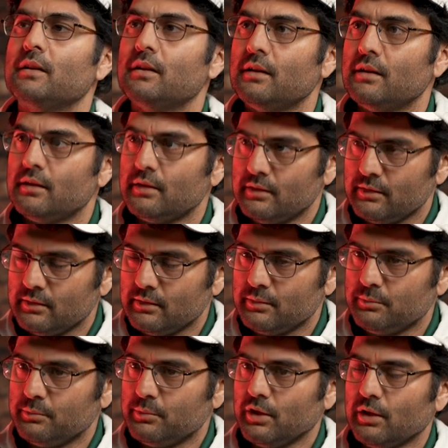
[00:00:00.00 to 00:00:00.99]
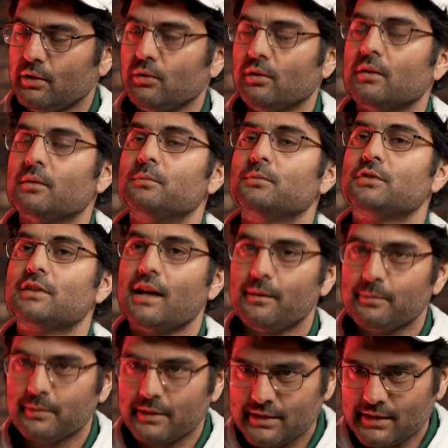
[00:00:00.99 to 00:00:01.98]
आपने वीडियो शूट बिल्कुल
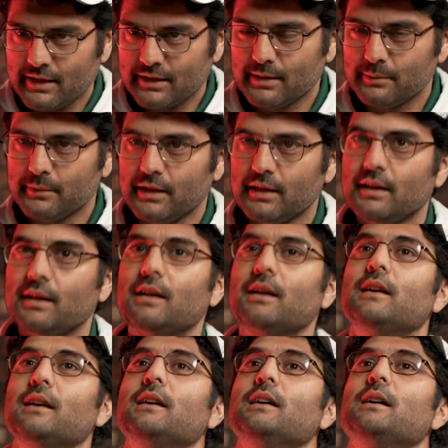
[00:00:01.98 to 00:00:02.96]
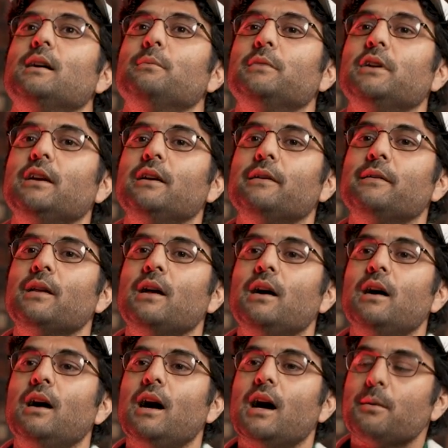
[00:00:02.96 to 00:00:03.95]
मुसैब के साथ हमने किए हैं हमने
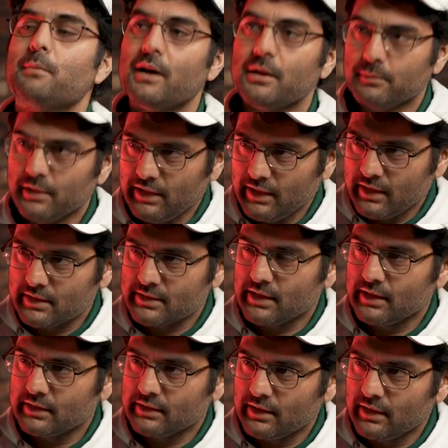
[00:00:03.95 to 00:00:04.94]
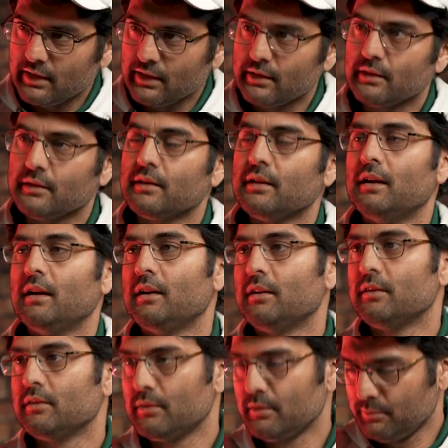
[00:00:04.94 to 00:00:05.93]
अरमान मलिक के साथ अरमान मलिक
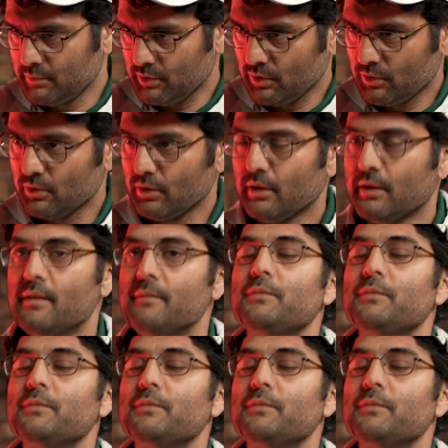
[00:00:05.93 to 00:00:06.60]
बॉलीवुड हाँ, आपने बिल्कुल